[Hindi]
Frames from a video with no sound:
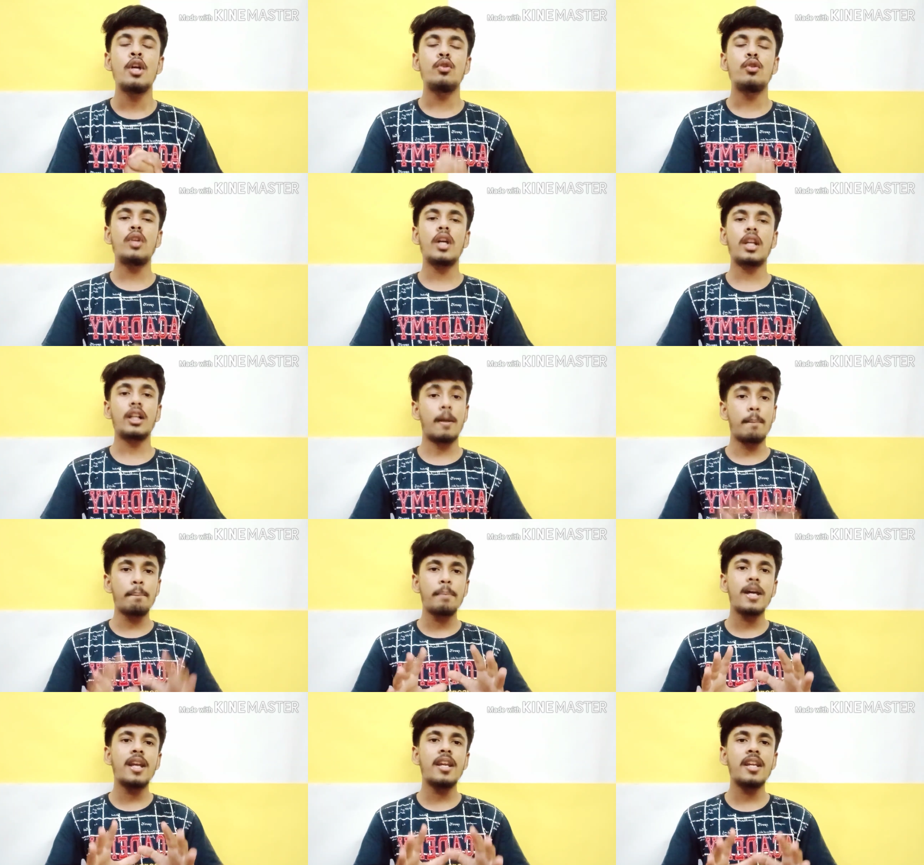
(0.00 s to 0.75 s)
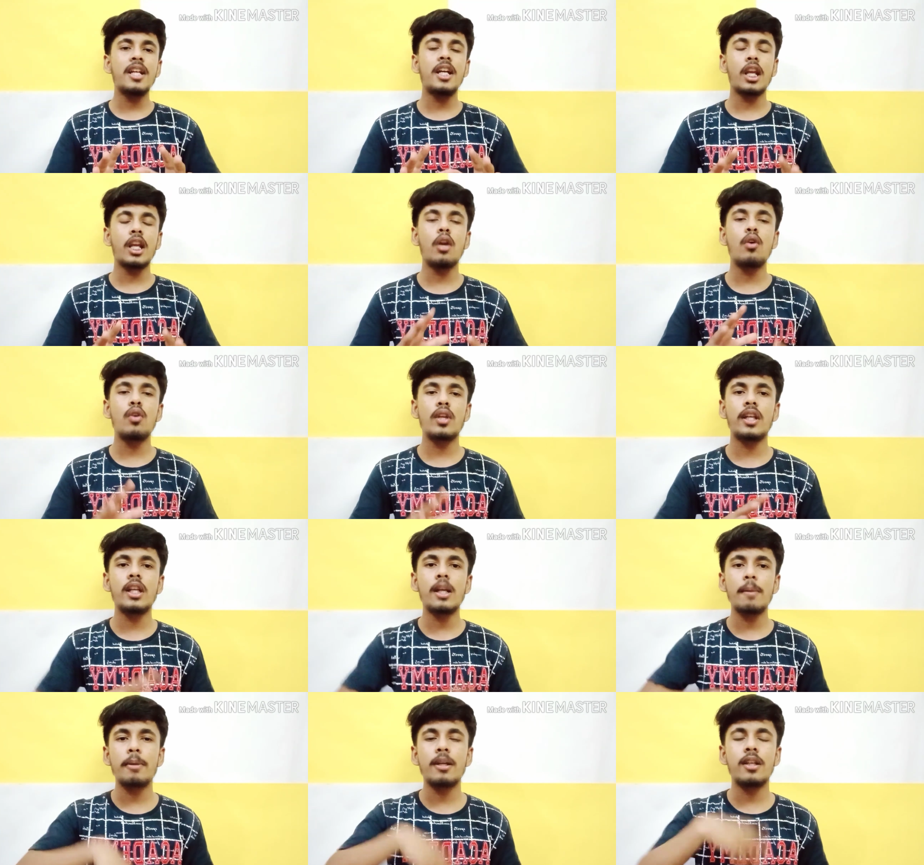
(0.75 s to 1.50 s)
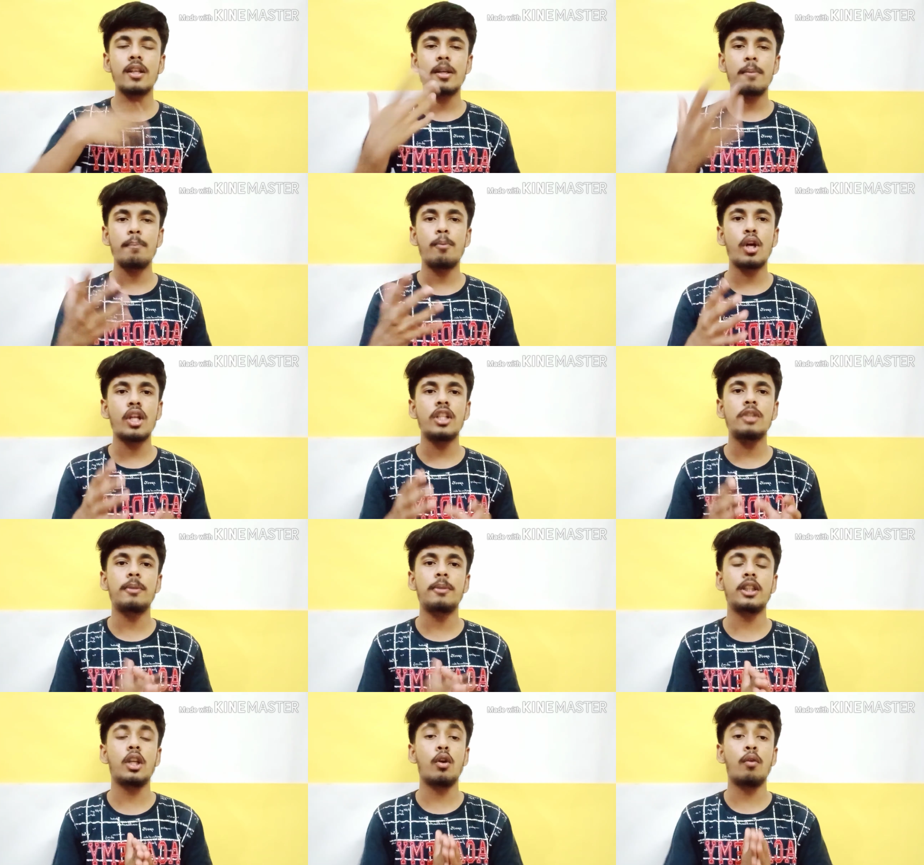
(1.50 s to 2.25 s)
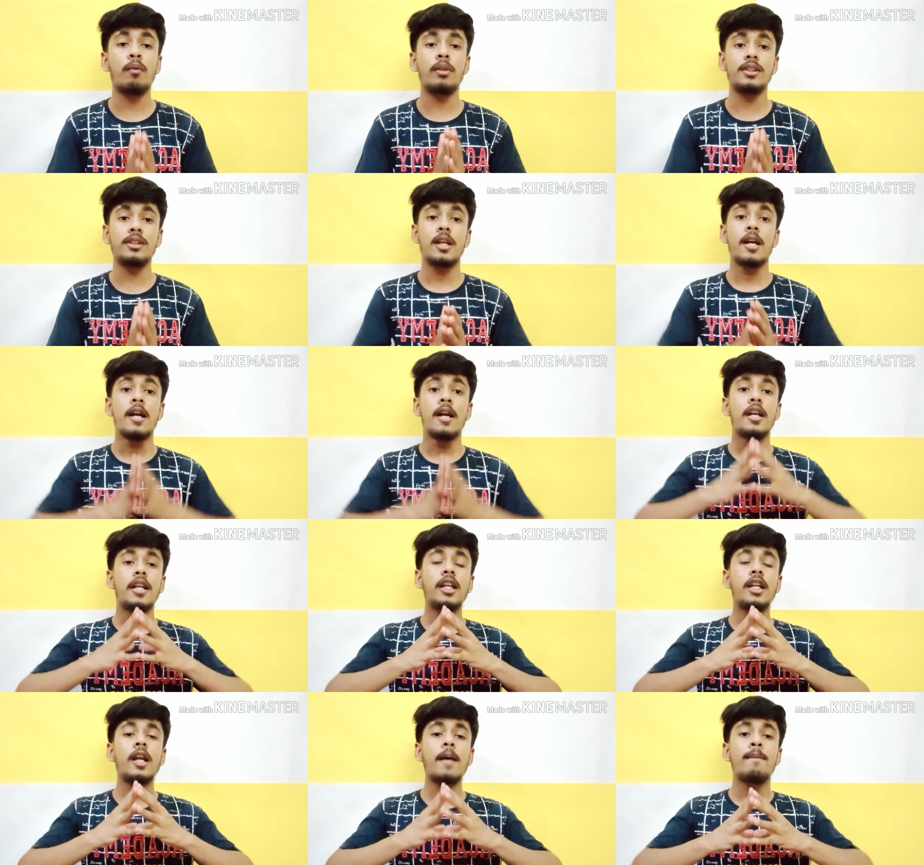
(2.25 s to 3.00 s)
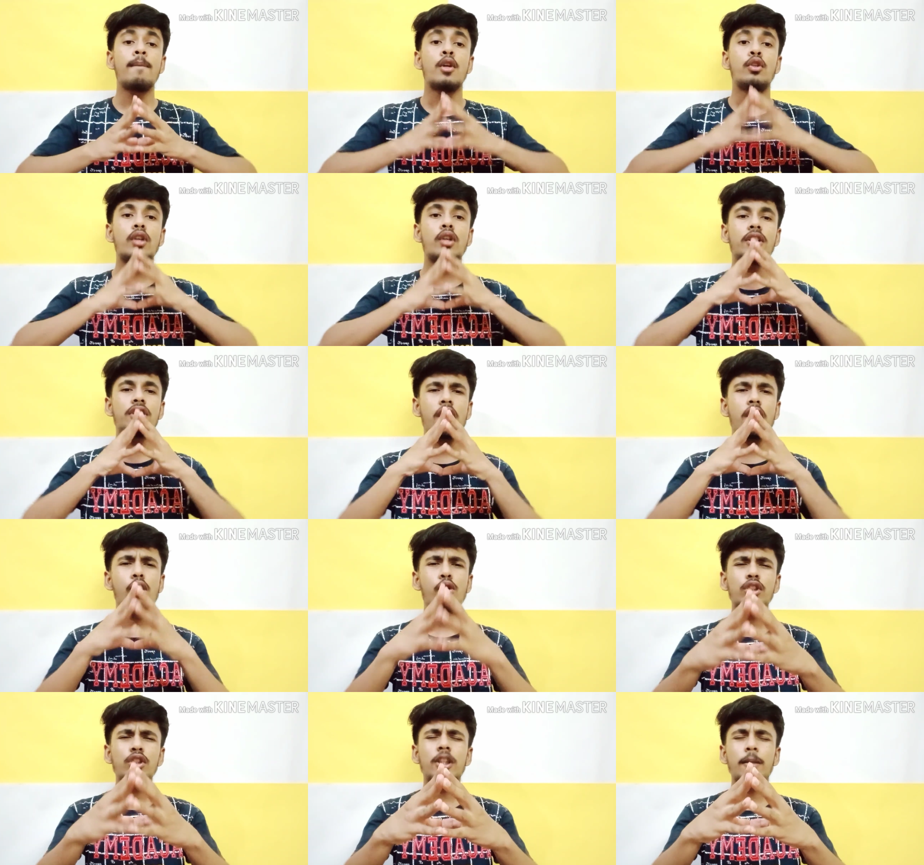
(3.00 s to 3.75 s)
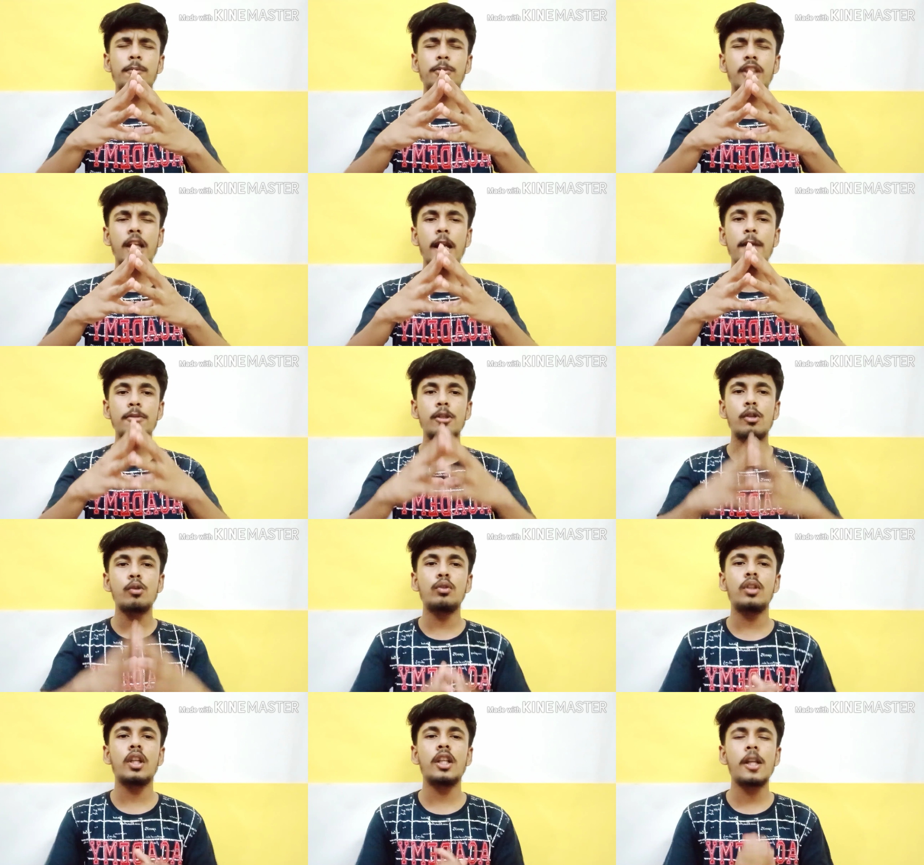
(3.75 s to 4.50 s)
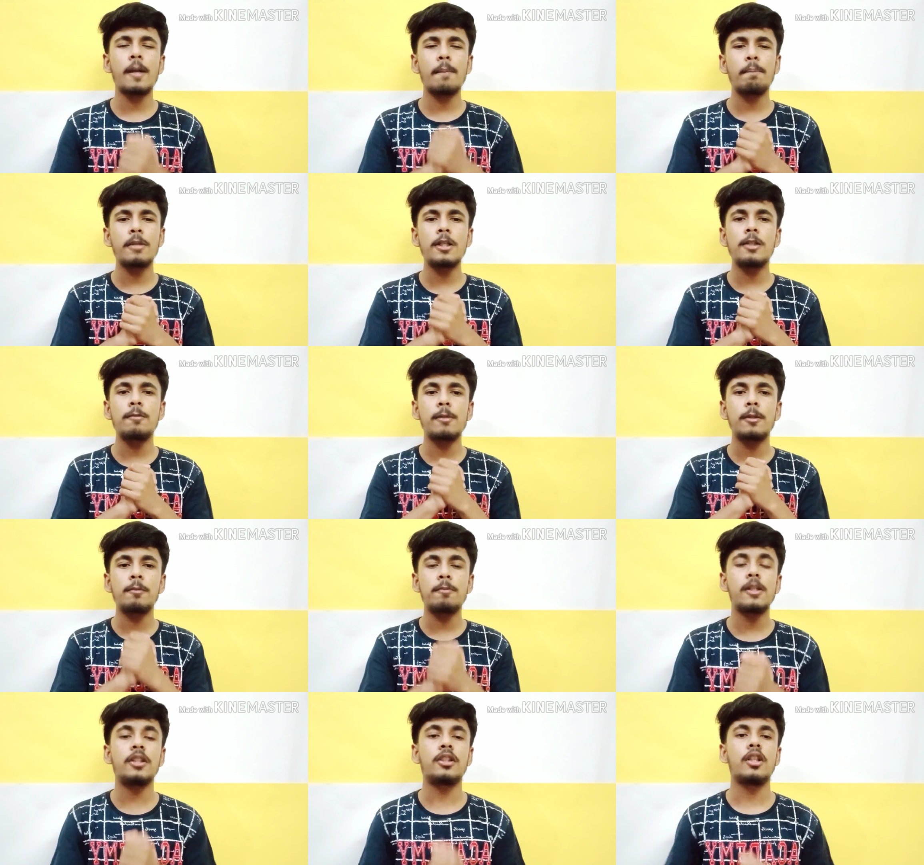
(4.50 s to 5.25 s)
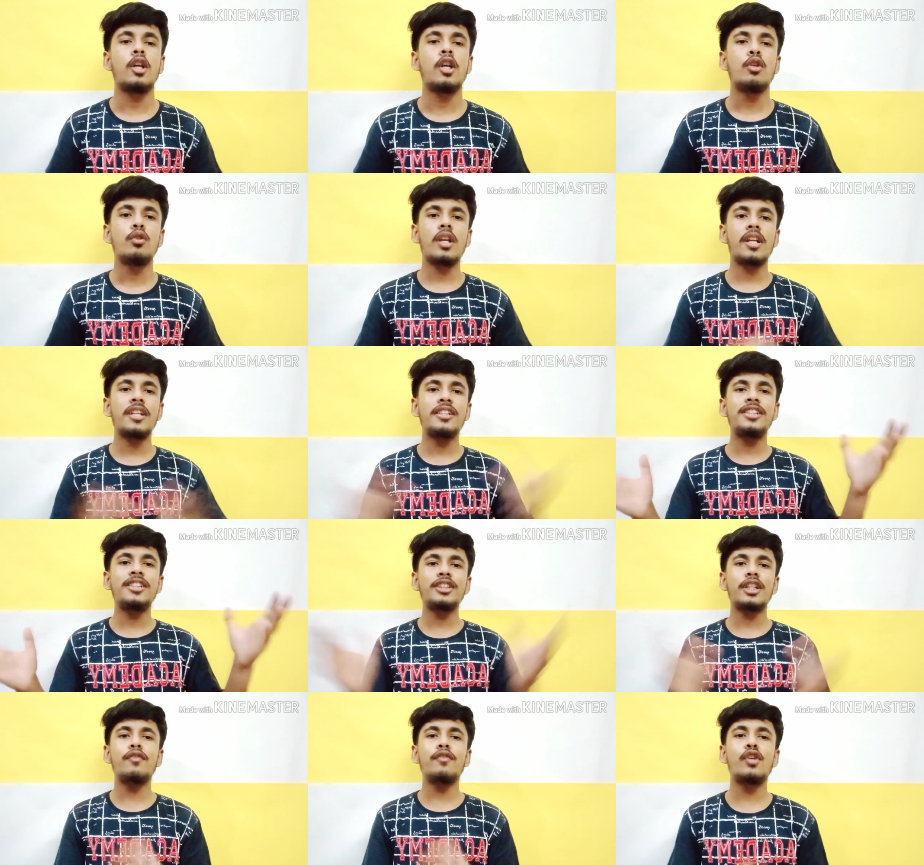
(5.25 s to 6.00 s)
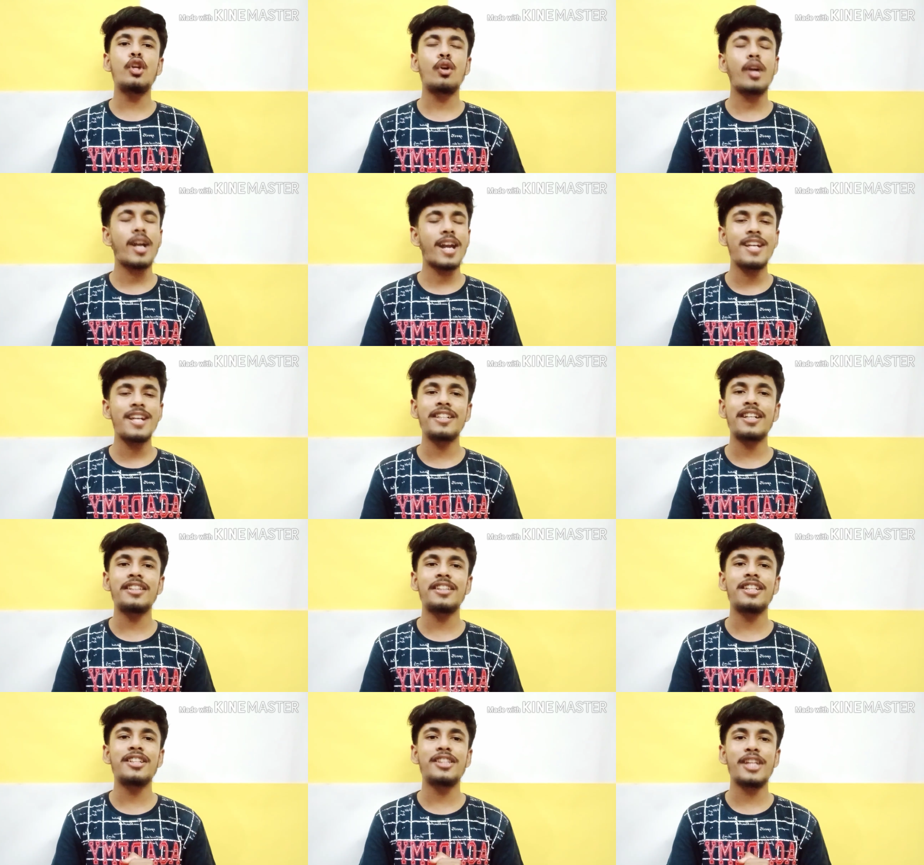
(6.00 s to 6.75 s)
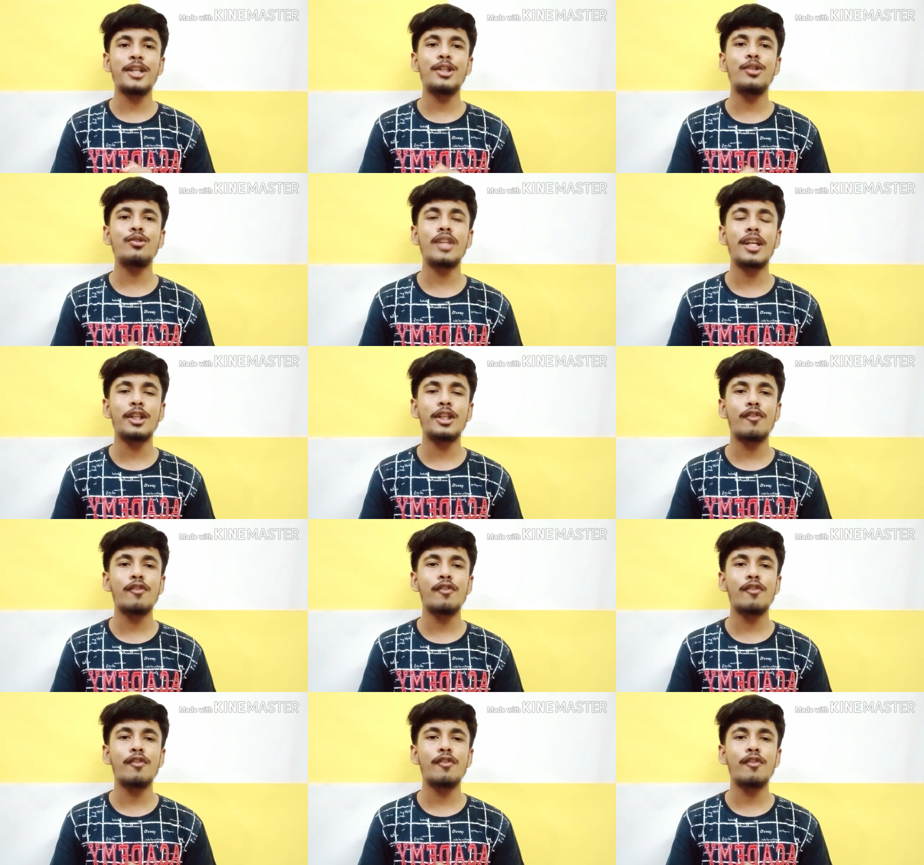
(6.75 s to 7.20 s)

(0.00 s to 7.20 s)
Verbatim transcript: तो यार कंपेयर नहीं कर रहा हूँ ठीक है ना पर इंपॉर्टेंस बता रहा हूँ बस ठीक है ना तो यार चैनल को सब्सक्राइब जरूर कर देना प्लीज़ प्लीज़ प्लीज़ यार इसी के साथ वीडियो को एंड करते हैं थैंक यू थैंक